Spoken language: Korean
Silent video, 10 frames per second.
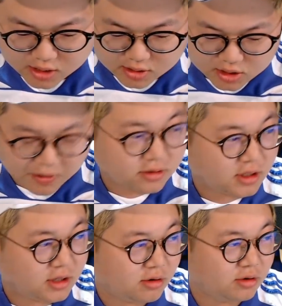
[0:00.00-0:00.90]
연습하는
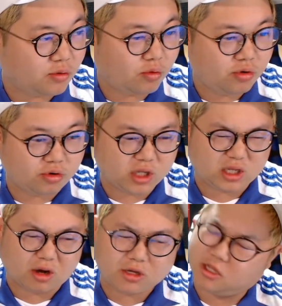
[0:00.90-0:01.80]
거 이런 거는 올려드리는
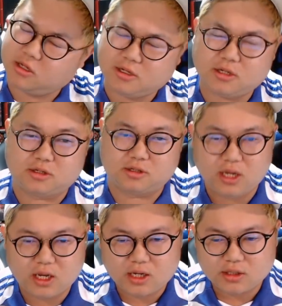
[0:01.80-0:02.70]
경기는
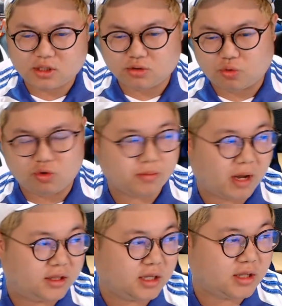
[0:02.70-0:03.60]
찍어서 올리면
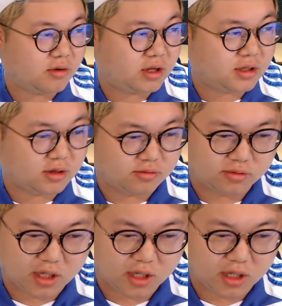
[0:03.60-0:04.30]
안 된다고 하더라고.